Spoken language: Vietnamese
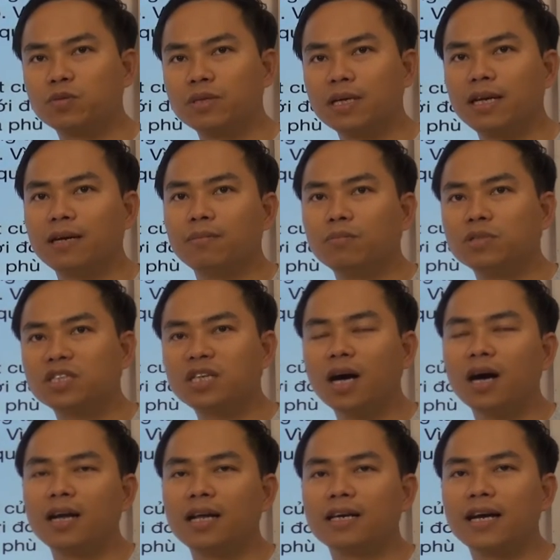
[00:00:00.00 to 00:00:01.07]
bởi vì chúng ta đang
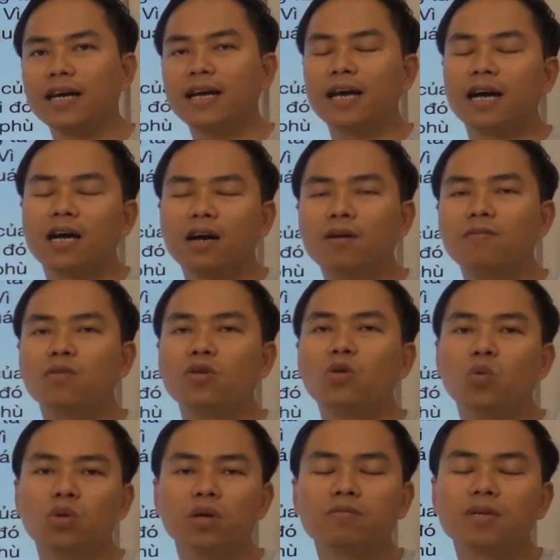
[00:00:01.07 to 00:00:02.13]
sợ là khách hàng
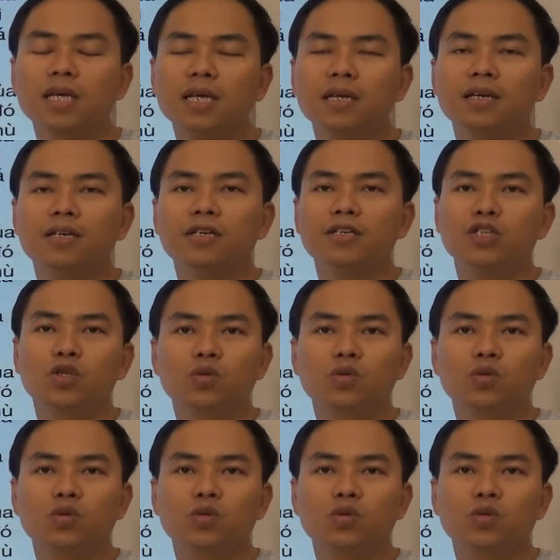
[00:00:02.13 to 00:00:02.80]
không có đủ thông tin